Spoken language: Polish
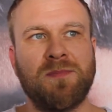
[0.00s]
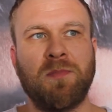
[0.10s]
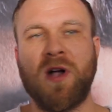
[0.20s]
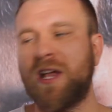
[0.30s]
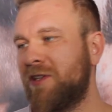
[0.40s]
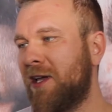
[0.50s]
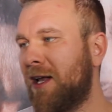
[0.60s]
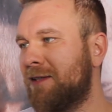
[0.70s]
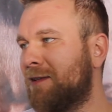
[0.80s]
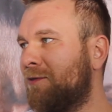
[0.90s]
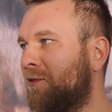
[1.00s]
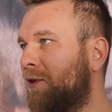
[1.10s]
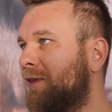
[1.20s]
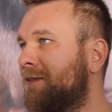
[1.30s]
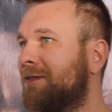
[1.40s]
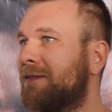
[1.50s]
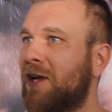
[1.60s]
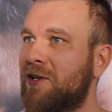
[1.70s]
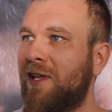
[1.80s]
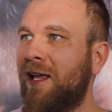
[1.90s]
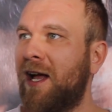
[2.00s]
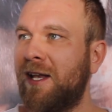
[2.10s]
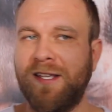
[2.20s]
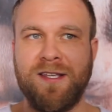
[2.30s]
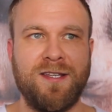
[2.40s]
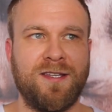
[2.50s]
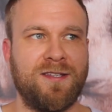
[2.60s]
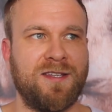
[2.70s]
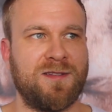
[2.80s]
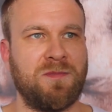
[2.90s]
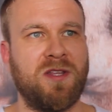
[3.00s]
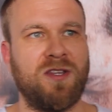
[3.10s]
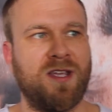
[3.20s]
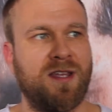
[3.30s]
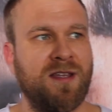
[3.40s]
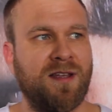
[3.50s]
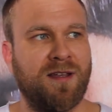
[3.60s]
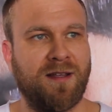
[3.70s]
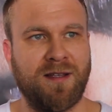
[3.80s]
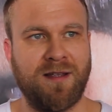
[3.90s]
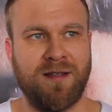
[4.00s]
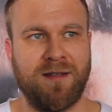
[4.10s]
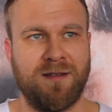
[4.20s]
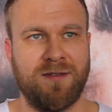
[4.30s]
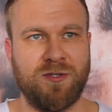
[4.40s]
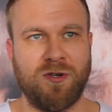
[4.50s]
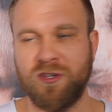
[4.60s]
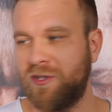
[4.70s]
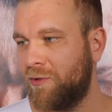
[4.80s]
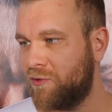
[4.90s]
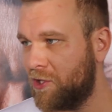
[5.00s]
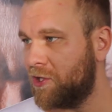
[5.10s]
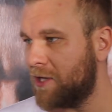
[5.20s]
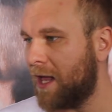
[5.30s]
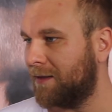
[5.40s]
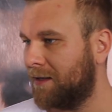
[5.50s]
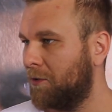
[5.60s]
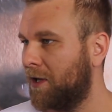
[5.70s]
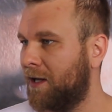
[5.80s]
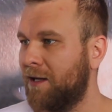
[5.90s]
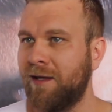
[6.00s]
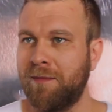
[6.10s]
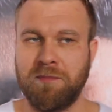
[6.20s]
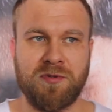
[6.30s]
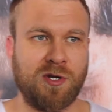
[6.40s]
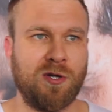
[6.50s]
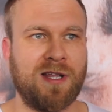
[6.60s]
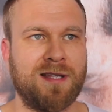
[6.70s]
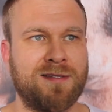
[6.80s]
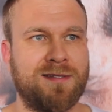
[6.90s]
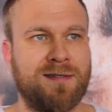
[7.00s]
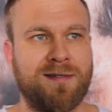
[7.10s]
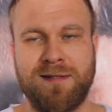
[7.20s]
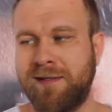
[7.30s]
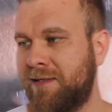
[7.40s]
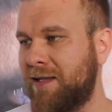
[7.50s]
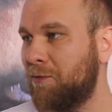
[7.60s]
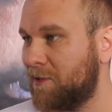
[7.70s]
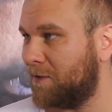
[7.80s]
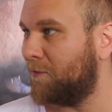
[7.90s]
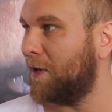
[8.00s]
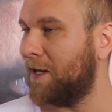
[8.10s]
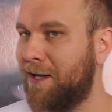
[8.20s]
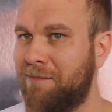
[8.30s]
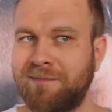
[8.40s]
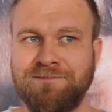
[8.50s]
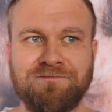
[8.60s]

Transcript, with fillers: po każdej gali zadowolony z każdej gali i niezmiennie yy, ciągnie się to już 10 lat, ta moja przygoda z samozadowoleniem.